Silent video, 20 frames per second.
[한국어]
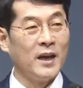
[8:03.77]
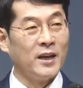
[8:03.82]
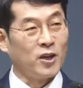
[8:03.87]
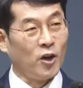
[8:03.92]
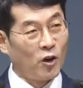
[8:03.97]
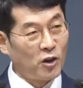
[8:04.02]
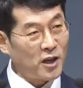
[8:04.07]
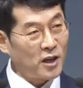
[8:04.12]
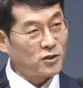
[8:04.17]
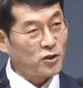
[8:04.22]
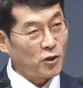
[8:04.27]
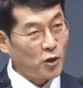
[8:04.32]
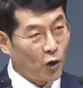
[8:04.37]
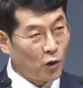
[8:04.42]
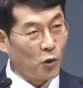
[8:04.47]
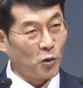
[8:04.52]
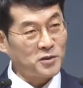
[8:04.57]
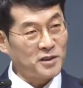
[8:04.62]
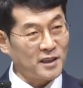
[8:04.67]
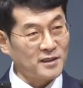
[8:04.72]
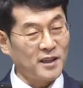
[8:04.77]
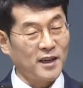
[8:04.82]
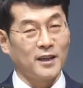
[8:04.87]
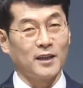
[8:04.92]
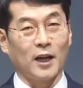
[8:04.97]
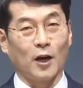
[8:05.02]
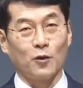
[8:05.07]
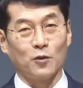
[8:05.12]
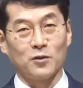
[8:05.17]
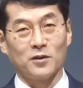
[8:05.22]
여기에서 연옥 사상이
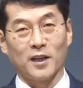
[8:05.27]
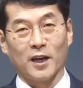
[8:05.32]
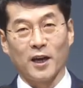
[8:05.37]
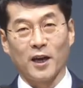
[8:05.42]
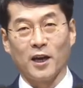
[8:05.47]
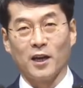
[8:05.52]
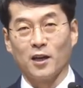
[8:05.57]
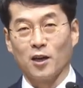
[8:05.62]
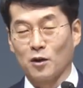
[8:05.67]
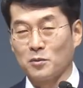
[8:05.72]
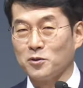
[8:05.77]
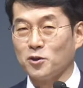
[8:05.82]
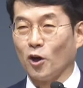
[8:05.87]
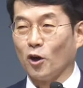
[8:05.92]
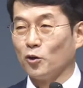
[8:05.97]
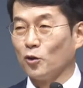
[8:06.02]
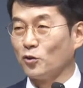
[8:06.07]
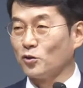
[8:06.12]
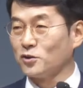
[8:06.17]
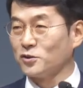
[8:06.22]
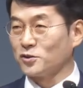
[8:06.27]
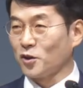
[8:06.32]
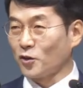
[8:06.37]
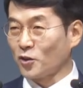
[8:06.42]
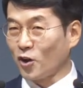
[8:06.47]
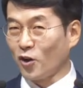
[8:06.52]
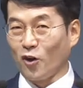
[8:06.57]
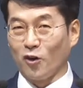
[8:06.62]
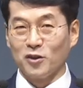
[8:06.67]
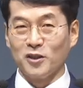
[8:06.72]
나오는데 여러분 연옥은
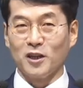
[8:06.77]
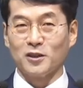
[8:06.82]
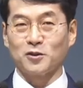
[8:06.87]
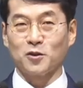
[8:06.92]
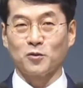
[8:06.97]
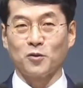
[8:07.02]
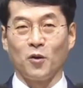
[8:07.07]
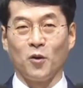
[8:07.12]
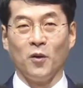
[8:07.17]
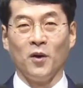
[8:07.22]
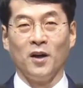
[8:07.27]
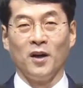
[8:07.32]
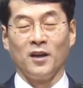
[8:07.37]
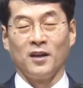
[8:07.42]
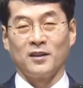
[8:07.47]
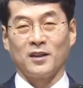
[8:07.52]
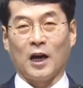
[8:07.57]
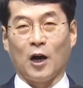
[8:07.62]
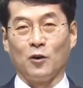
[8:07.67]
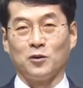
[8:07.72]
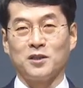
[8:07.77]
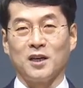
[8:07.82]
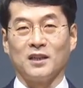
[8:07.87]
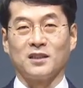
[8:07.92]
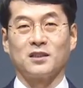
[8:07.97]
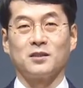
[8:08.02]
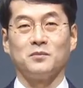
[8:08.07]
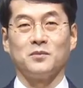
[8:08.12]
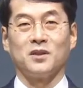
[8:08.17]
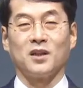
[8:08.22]
성경 어디에서도 나오지
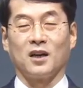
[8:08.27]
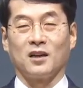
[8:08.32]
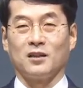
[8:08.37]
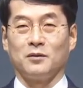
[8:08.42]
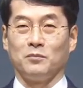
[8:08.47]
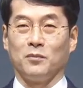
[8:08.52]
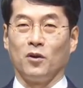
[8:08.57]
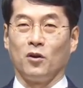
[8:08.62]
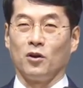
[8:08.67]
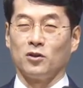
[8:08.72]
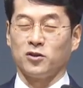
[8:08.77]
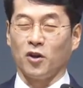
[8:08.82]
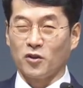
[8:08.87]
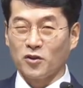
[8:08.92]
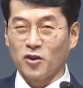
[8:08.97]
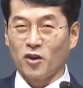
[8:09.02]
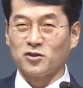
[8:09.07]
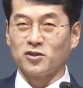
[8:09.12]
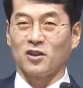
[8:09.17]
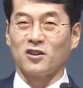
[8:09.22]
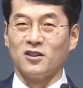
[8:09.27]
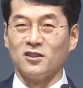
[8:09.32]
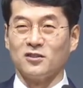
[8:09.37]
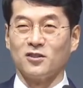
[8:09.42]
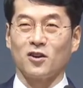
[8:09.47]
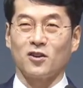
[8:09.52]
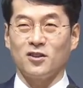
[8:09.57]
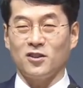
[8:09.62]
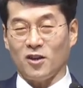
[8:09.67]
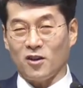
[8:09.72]
않습니다. 뭐 성경적
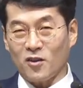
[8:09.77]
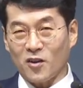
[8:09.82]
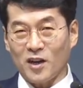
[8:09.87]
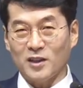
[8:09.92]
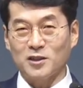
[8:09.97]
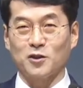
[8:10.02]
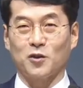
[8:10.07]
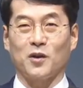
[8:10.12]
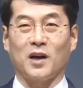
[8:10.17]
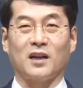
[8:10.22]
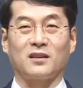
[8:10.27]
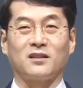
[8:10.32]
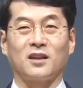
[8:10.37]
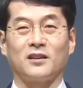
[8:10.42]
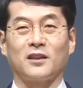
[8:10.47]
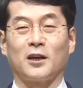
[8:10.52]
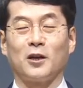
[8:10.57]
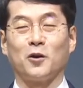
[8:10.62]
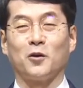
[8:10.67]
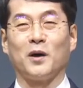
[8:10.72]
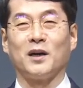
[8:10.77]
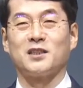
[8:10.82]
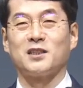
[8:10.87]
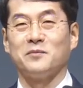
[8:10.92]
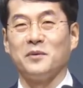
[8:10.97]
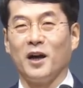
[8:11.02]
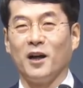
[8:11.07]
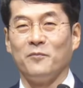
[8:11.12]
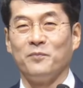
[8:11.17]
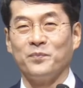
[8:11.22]
근거를 여러 가지로 갖다 대려고
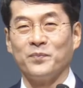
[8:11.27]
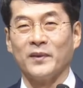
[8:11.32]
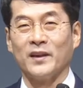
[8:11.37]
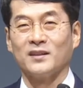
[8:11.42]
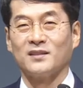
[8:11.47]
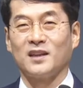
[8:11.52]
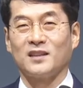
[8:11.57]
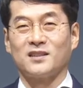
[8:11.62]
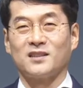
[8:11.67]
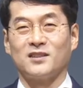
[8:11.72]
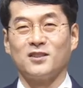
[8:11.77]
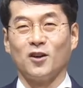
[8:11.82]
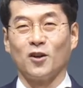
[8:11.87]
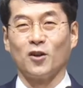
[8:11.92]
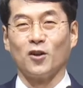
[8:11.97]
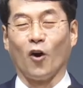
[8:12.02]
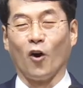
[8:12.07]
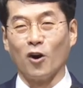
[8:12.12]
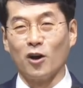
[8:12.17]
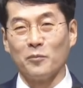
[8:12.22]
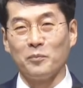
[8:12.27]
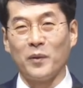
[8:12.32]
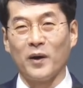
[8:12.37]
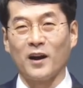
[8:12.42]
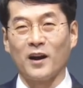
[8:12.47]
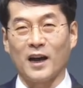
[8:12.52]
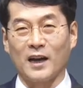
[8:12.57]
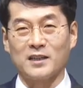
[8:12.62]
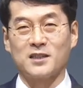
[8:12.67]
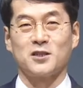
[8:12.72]
하지만 사실 그건
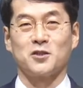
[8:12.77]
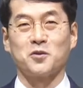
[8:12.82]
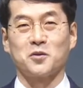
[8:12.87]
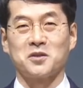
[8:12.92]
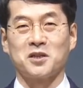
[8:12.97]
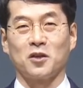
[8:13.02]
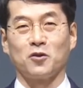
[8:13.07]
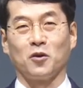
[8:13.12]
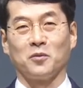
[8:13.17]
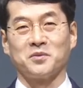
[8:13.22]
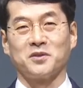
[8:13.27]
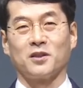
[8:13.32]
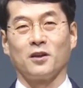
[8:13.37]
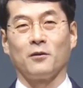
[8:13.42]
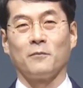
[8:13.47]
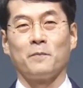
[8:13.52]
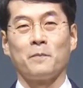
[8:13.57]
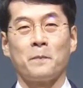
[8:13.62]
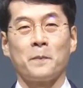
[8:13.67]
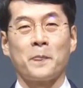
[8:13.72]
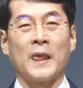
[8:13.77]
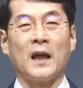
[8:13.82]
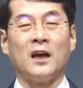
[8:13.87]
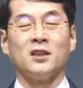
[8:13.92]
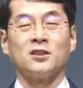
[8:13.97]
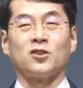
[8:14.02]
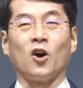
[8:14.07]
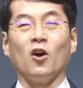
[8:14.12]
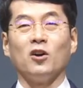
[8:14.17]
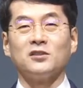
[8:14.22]
언급할 가치조차도 없어요.
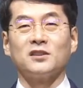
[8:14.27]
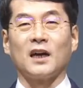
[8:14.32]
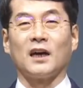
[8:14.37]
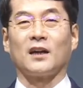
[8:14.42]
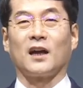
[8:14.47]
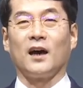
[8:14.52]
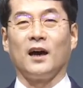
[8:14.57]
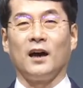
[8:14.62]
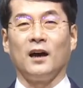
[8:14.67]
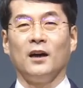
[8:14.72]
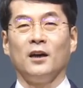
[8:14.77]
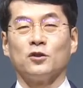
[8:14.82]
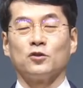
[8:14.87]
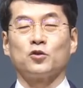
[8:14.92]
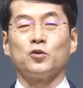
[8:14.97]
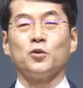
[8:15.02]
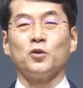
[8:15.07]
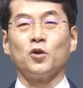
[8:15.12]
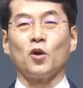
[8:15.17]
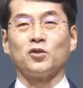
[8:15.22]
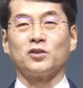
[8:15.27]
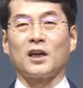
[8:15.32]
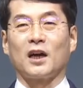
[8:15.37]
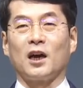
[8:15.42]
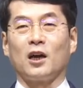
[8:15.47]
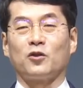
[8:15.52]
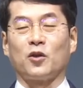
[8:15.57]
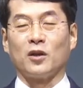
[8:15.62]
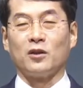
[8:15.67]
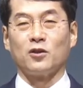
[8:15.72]
성자나
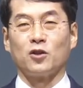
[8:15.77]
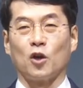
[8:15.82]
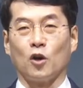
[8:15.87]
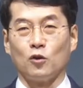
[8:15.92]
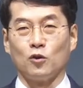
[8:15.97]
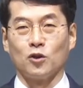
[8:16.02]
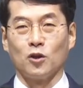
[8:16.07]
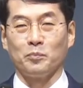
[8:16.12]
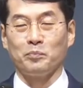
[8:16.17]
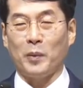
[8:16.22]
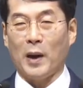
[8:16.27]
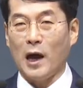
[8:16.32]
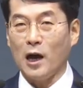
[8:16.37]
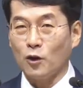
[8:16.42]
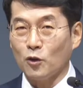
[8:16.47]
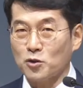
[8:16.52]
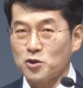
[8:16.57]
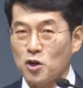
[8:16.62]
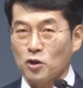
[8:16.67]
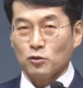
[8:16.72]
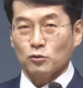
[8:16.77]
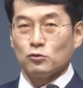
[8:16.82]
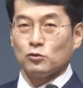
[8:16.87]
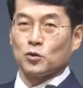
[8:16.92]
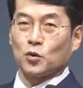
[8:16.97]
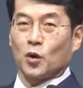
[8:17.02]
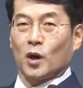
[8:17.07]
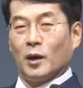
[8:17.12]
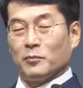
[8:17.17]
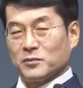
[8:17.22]
순교자가 되는 경우는 바로
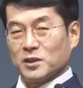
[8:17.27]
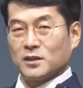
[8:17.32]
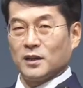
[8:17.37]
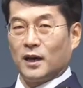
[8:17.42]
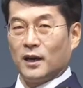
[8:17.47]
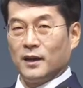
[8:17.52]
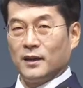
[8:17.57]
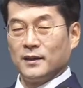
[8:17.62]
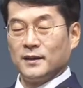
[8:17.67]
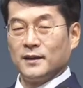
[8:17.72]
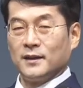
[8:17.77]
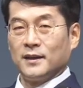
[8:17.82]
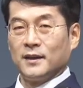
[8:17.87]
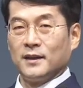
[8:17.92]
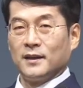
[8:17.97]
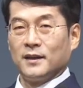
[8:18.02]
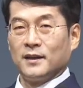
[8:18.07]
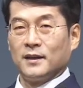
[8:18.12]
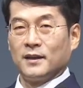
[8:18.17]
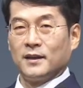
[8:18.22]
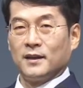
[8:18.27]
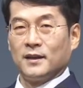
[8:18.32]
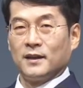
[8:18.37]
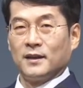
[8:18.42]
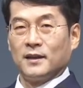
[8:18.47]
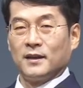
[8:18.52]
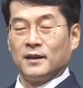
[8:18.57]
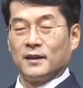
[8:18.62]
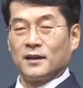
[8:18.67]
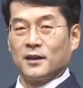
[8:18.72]
천국으로 갑니다.
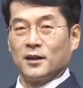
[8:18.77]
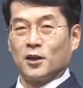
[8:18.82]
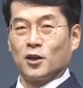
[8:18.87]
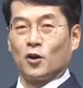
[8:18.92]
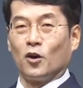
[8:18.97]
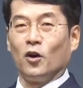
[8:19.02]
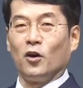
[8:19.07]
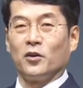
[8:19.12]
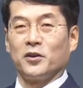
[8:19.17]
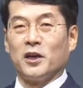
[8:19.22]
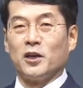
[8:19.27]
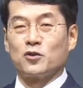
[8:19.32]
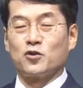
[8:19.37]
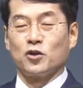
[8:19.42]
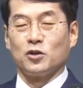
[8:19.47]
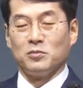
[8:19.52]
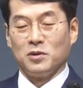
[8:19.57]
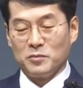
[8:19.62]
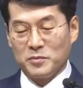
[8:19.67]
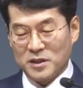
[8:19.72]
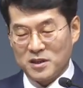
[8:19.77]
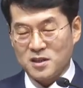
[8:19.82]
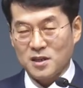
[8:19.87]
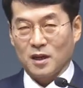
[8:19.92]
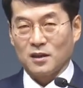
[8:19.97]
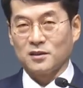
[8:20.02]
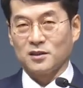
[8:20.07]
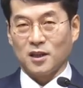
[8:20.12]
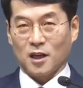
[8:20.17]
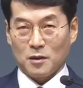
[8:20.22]
그리고 예수님을 믿지
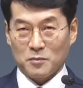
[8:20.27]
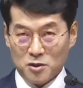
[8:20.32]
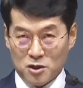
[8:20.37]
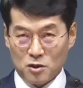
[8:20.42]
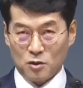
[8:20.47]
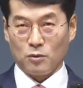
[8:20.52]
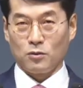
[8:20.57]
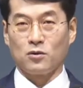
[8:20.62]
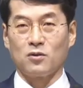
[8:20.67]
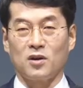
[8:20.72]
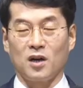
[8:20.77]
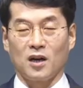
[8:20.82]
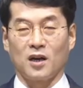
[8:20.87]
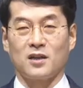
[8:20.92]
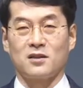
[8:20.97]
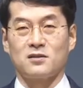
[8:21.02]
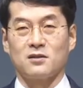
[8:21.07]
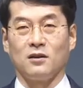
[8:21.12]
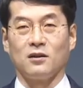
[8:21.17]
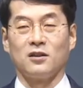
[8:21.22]
않은 사람은 지옥으로 가겠죠.